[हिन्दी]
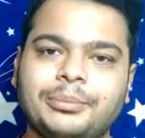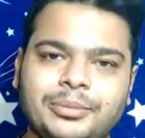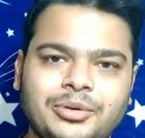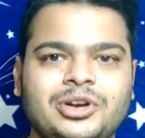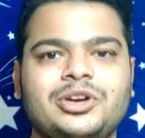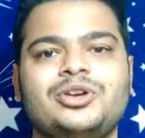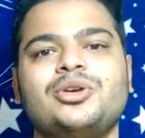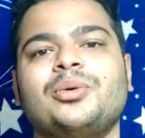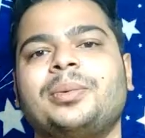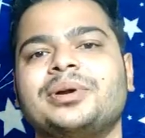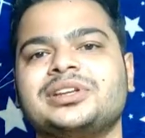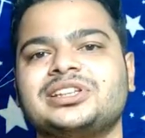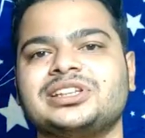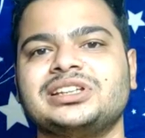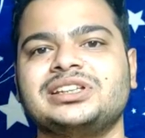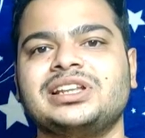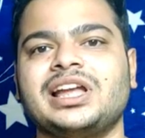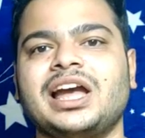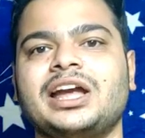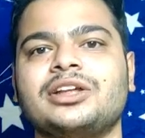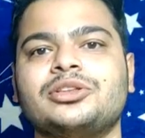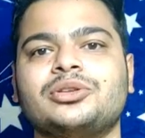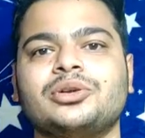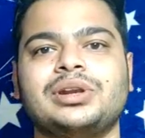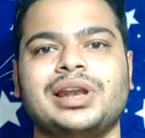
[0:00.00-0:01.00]
वीडियो
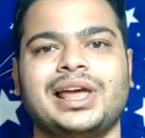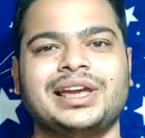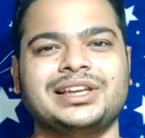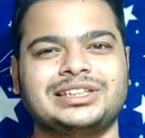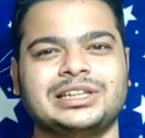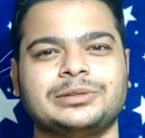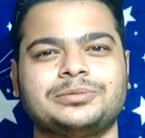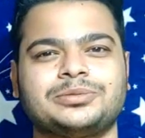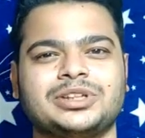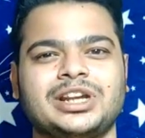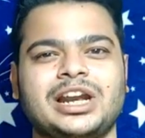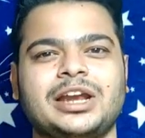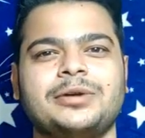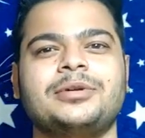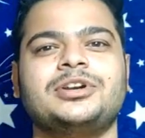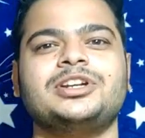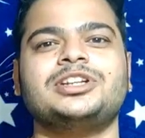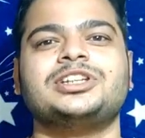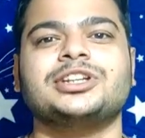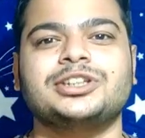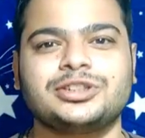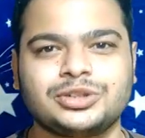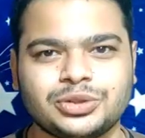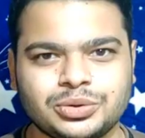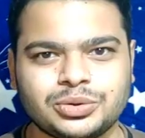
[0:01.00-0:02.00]
पसंद आया तो लाइक सब्सक्राइब
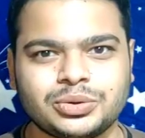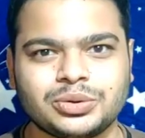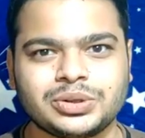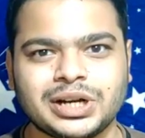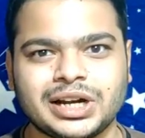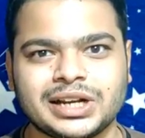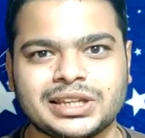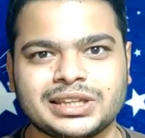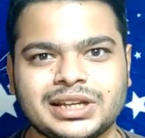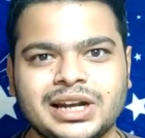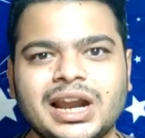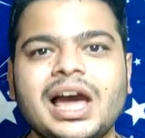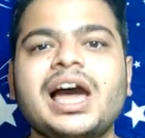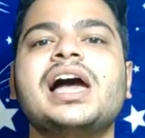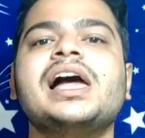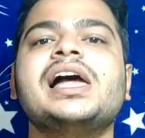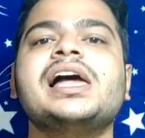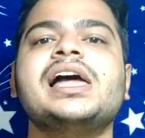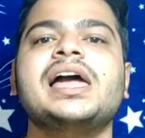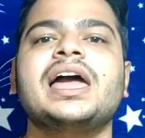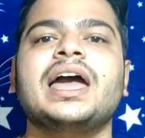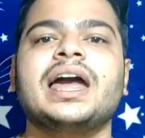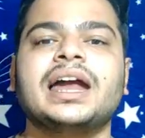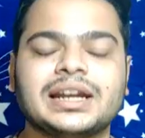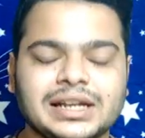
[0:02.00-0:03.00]
एंड शेयर जरूर कर देना
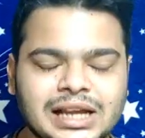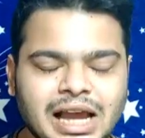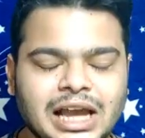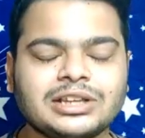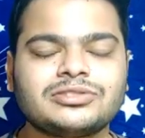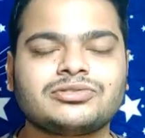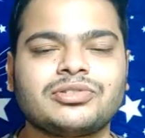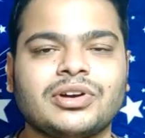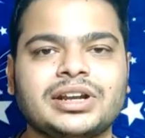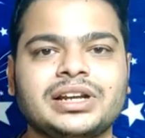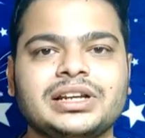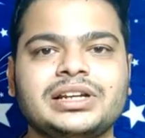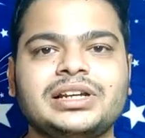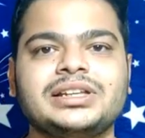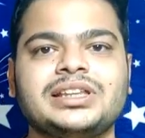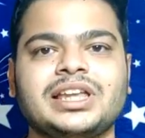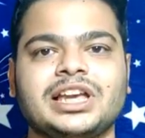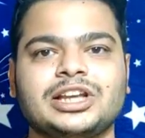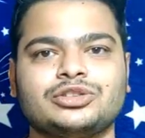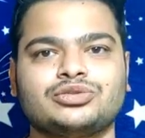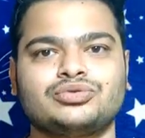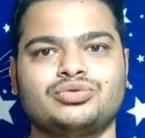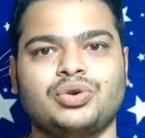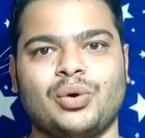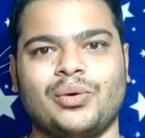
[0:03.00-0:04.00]
एंड गाइज फाइनली
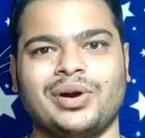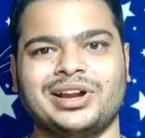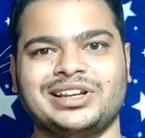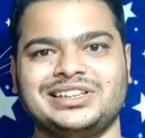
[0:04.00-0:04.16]
थैंक्स फॉर